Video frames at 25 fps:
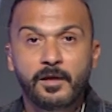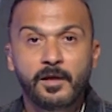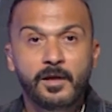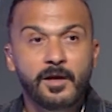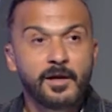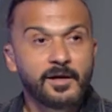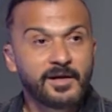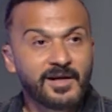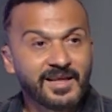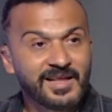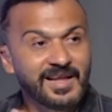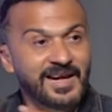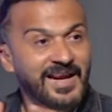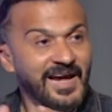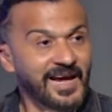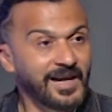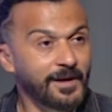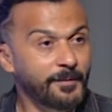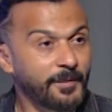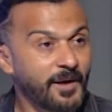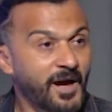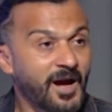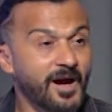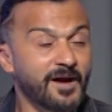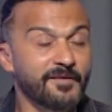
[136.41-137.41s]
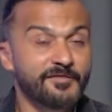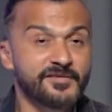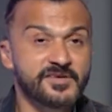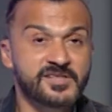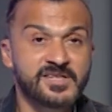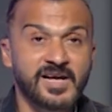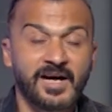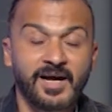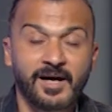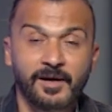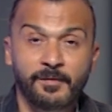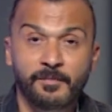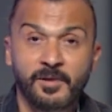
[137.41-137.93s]
النادي الاهلي بيحافظ
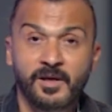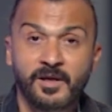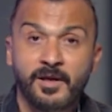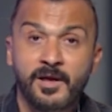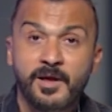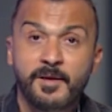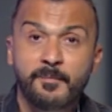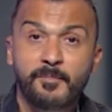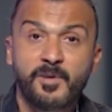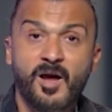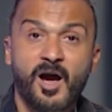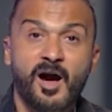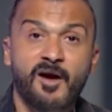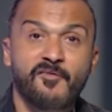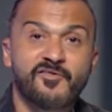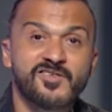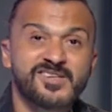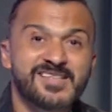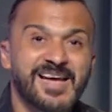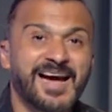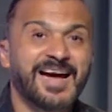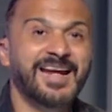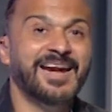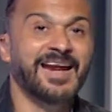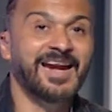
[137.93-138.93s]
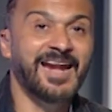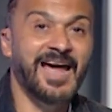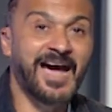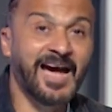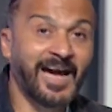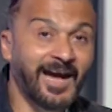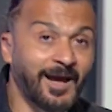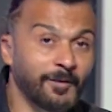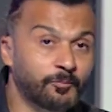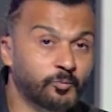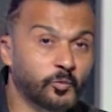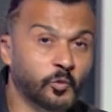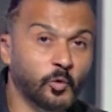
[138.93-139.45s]
ع... بيحافظ على
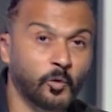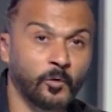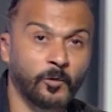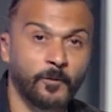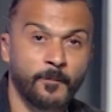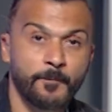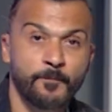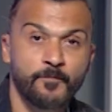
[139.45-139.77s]
لعيبته